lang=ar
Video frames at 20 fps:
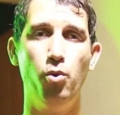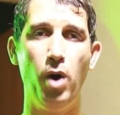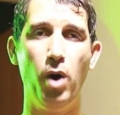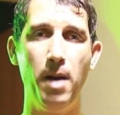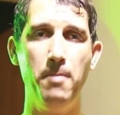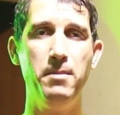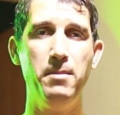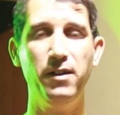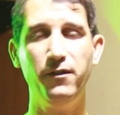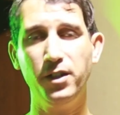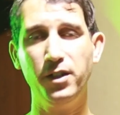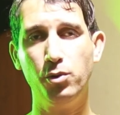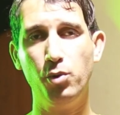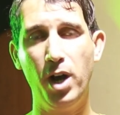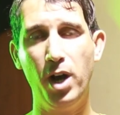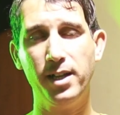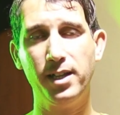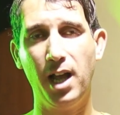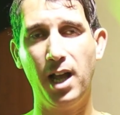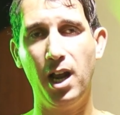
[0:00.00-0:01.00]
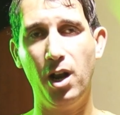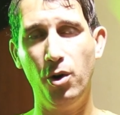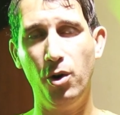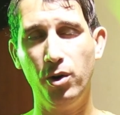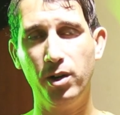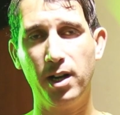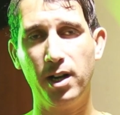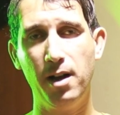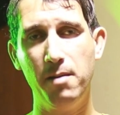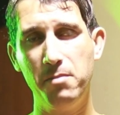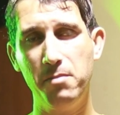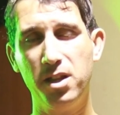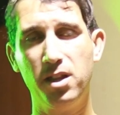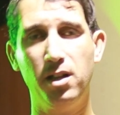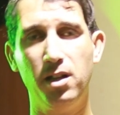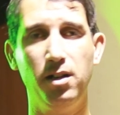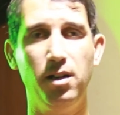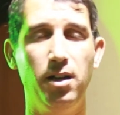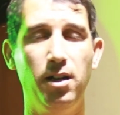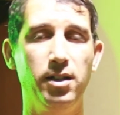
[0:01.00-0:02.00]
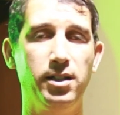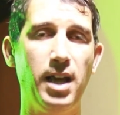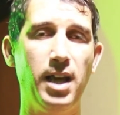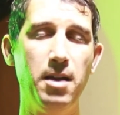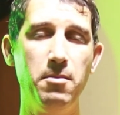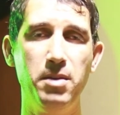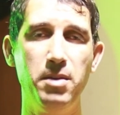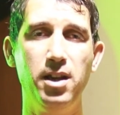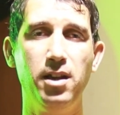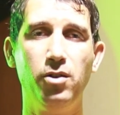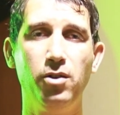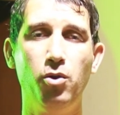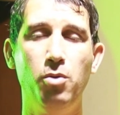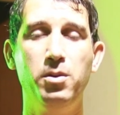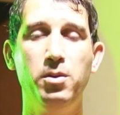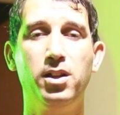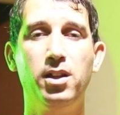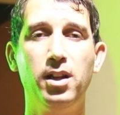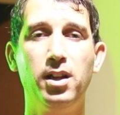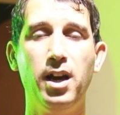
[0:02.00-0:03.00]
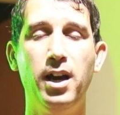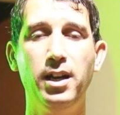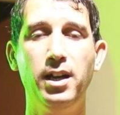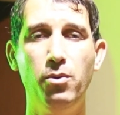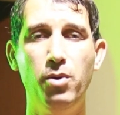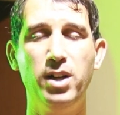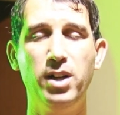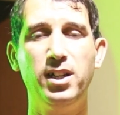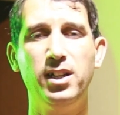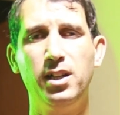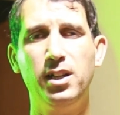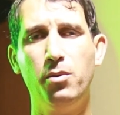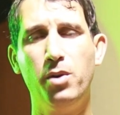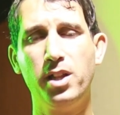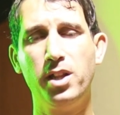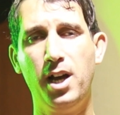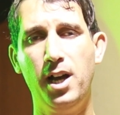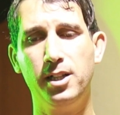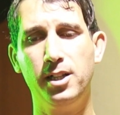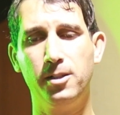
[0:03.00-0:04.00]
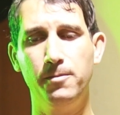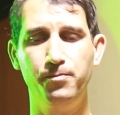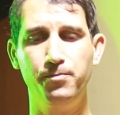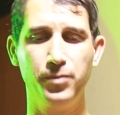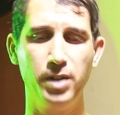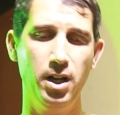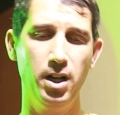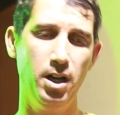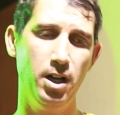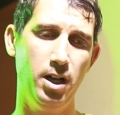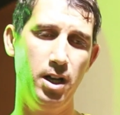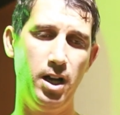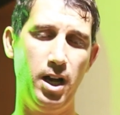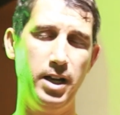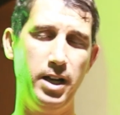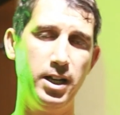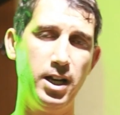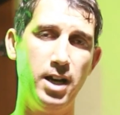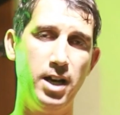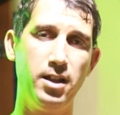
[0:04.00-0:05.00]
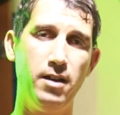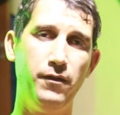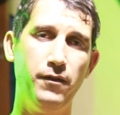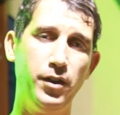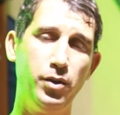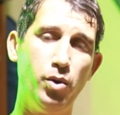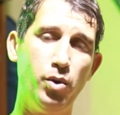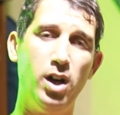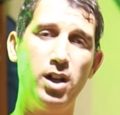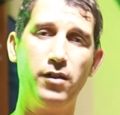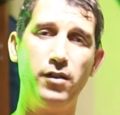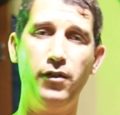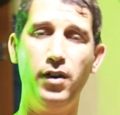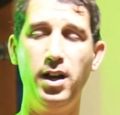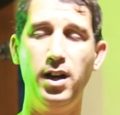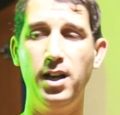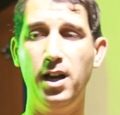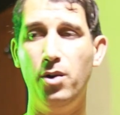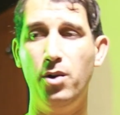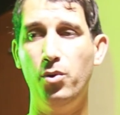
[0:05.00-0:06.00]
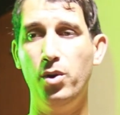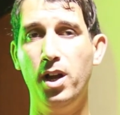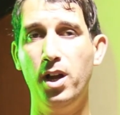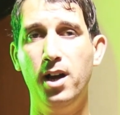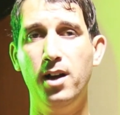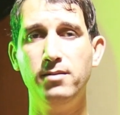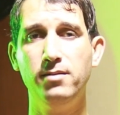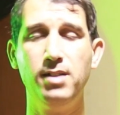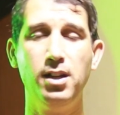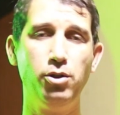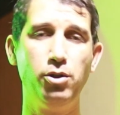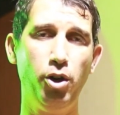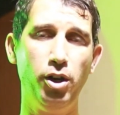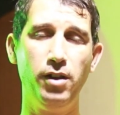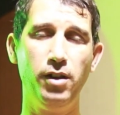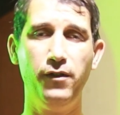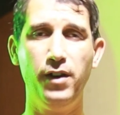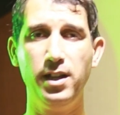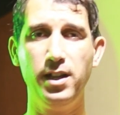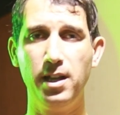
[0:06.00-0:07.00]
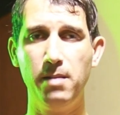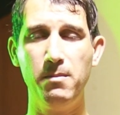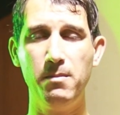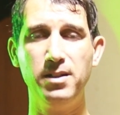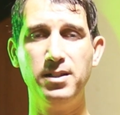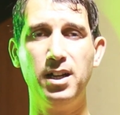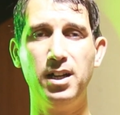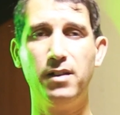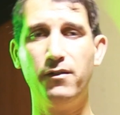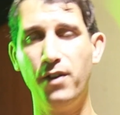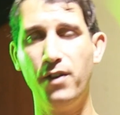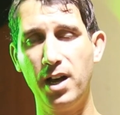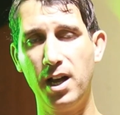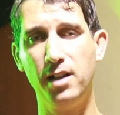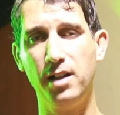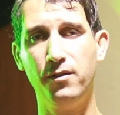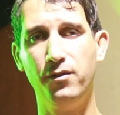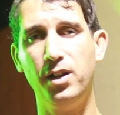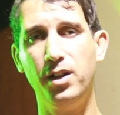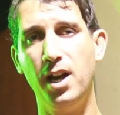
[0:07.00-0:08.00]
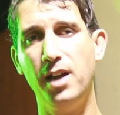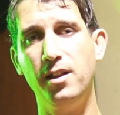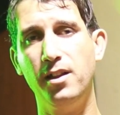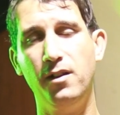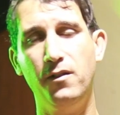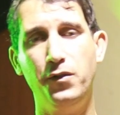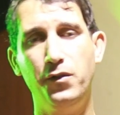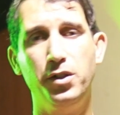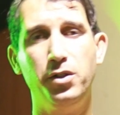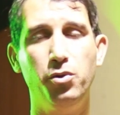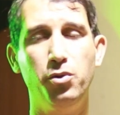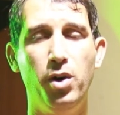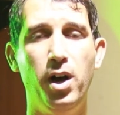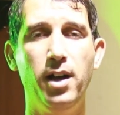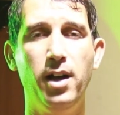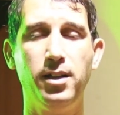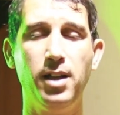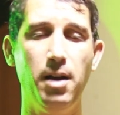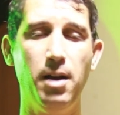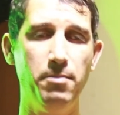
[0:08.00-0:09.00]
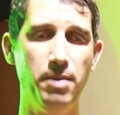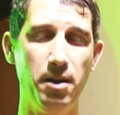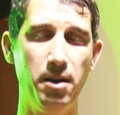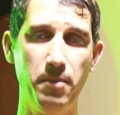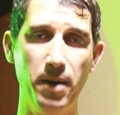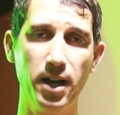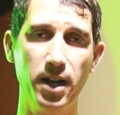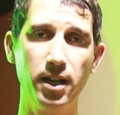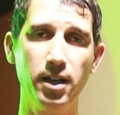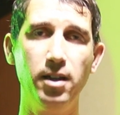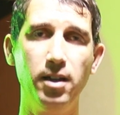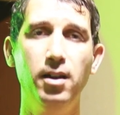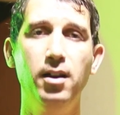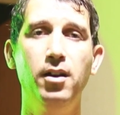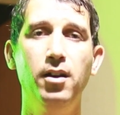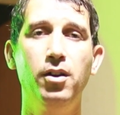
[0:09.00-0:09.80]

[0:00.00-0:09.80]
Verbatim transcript: وأما الفيديوهات الأخرى مثل الجيمنج ومثل القنوات التي وضعت يعني هذا فيديو أطفال أو لا ستحذف هذه الميزات فقط في هذه الفيديوهات أما الباقي